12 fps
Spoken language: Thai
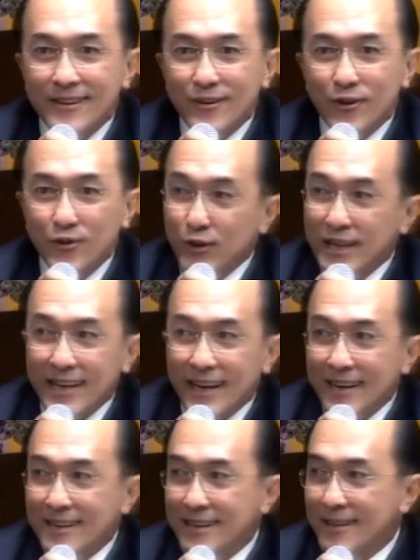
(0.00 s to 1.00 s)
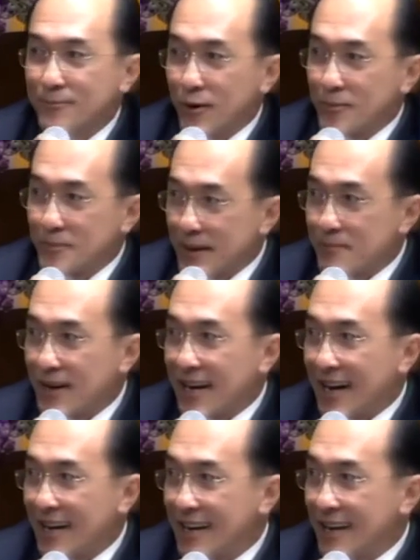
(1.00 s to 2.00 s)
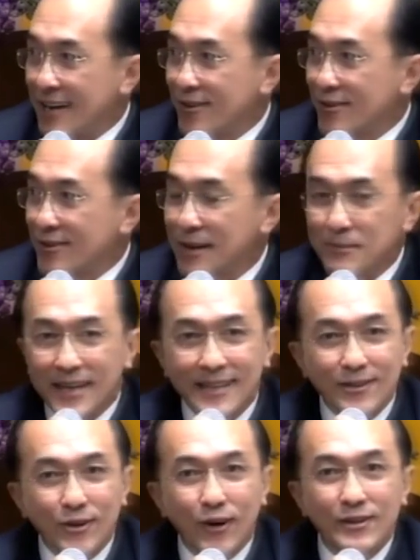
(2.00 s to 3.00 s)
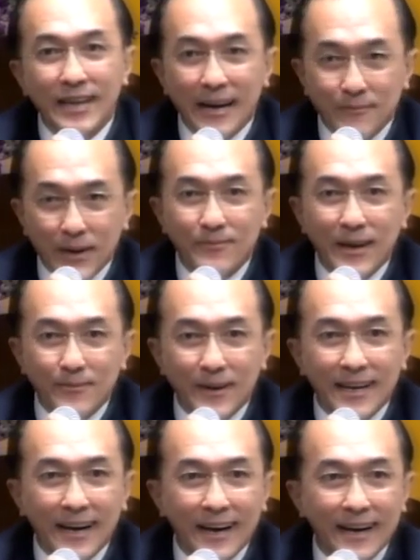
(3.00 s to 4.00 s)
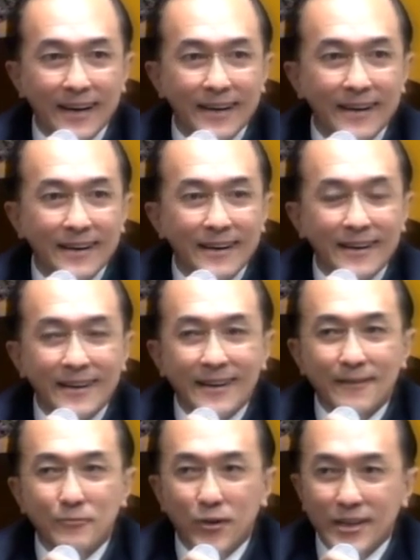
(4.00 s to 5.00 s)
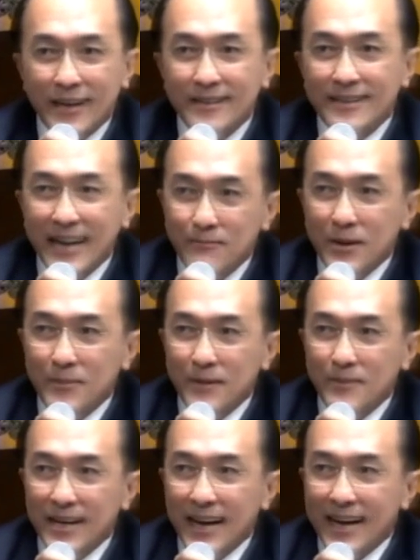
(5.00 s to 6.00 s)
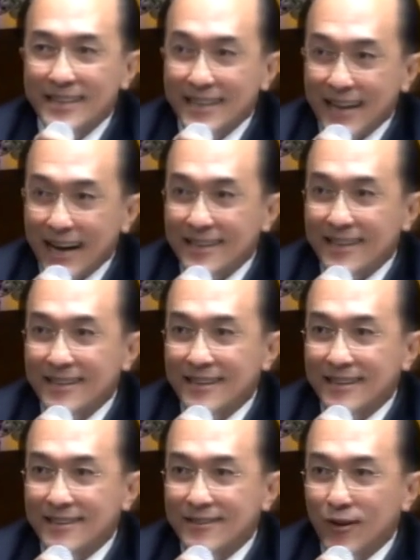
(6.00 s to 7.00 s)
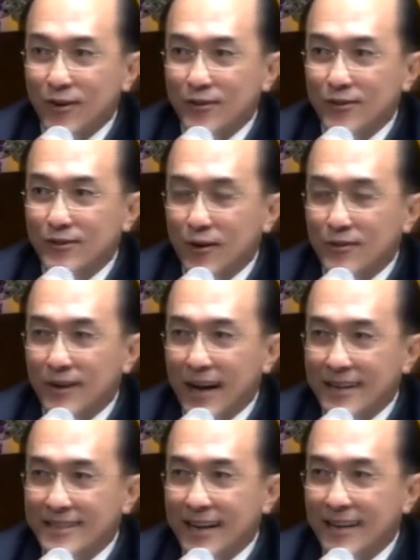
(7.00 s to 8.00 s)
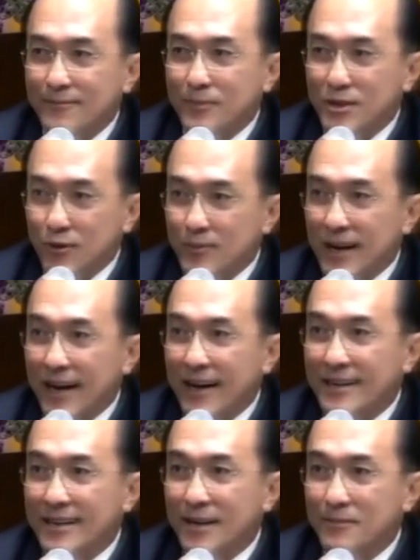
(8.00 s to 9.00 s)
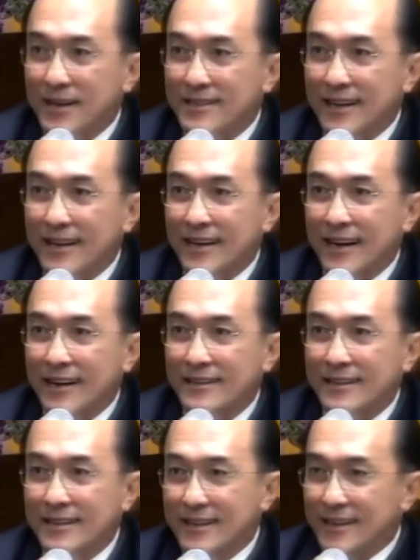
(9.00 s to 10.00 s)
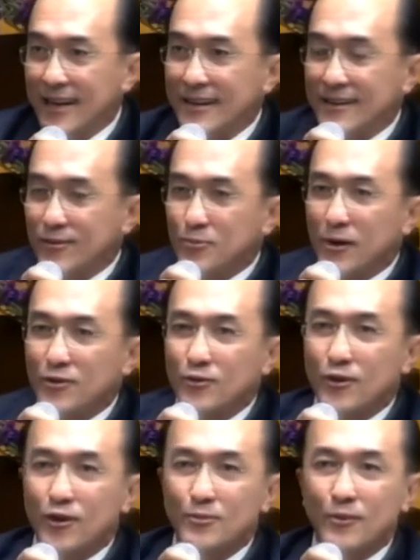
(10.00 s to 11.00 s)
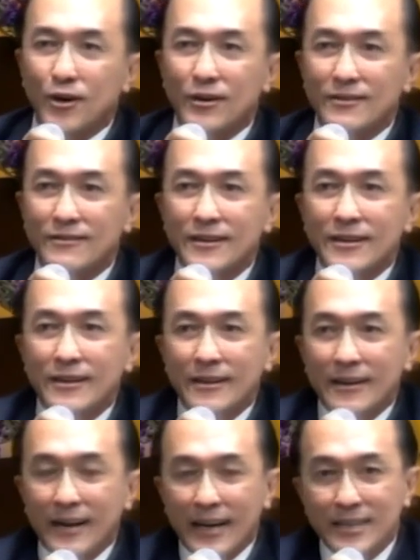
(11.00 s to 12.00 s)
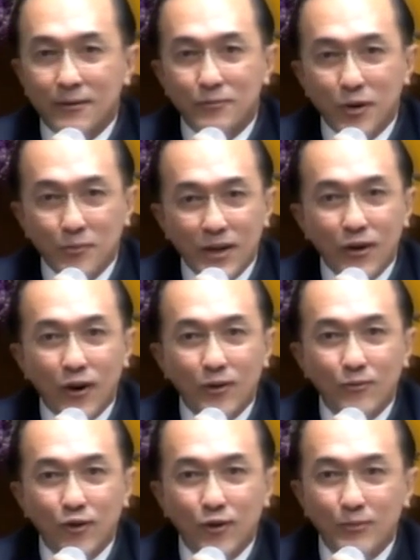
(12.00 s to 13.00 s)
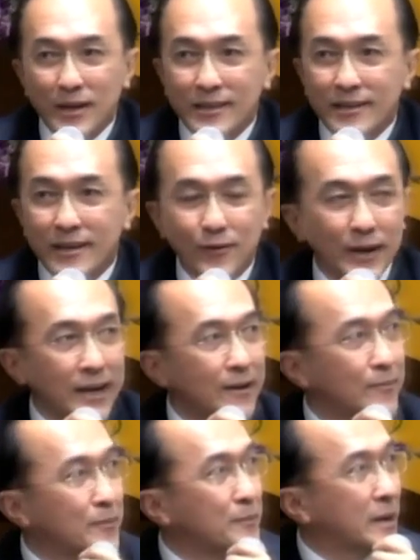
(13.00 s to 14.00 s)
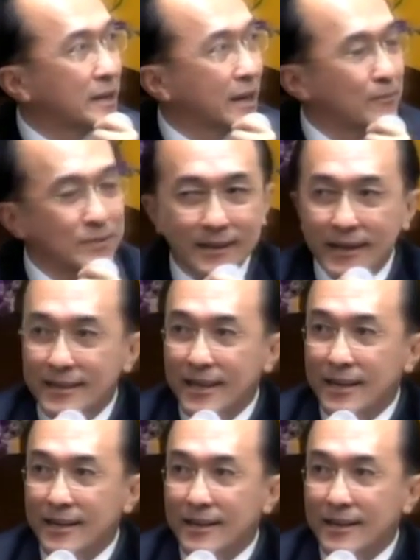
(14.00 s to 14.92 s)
ก็ต้องเคลียร์เลย เพราะมันเป็นปัญหาแล้ว กับอันที่สองยังไม่เป็นปัญหา เพราะฉะนั้นยังไม่เป็นปัญหา นี่ยากนิดหนึ่งต้องต้องอาศัยประสบการณ์กับอาศัยการที่อย่างคุณหมอรุ่งโรจน์บอก อาจจะต้องมีข้อมูลมีเซอร์เวยไปเก็บสถิติ